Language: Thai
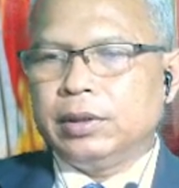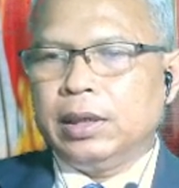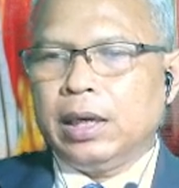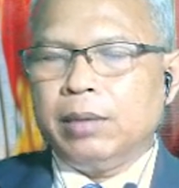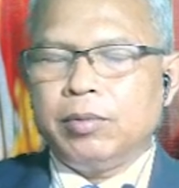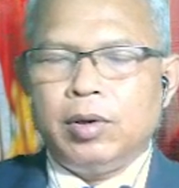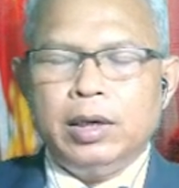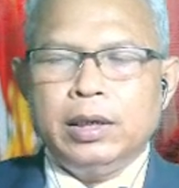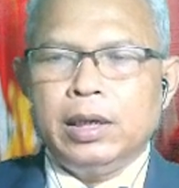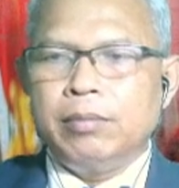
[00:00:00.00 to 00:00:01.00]
นะครับขอให้
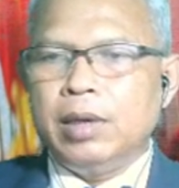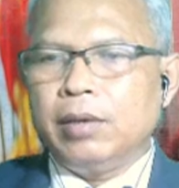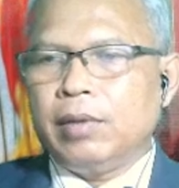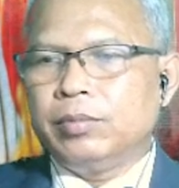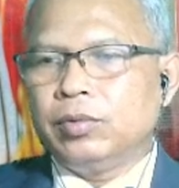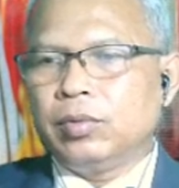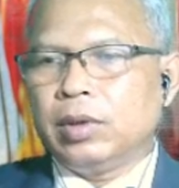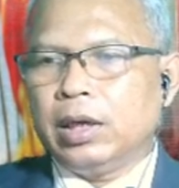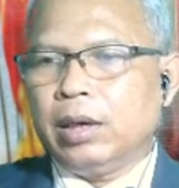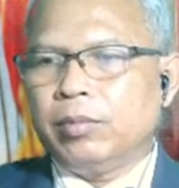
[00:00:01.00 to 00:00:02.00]
นักเรียนมีความสุข
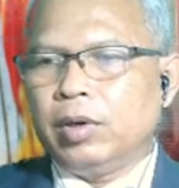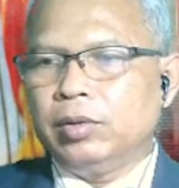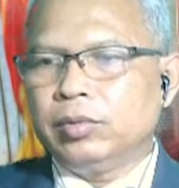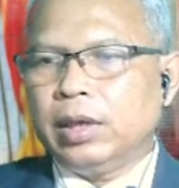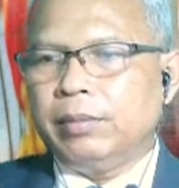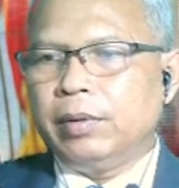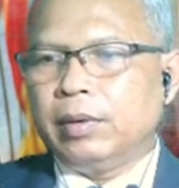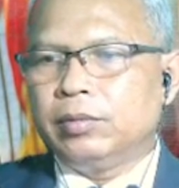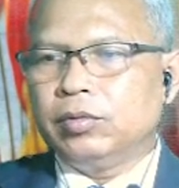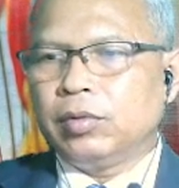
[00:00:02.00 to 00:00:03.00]
นะครับขอให้ทุกท่านมีค
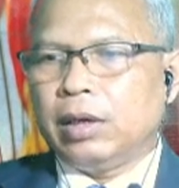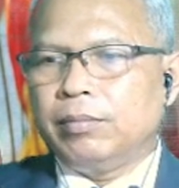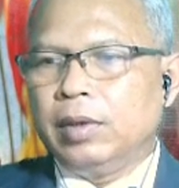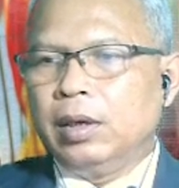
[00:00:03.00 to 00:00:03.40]
วามสุขกับ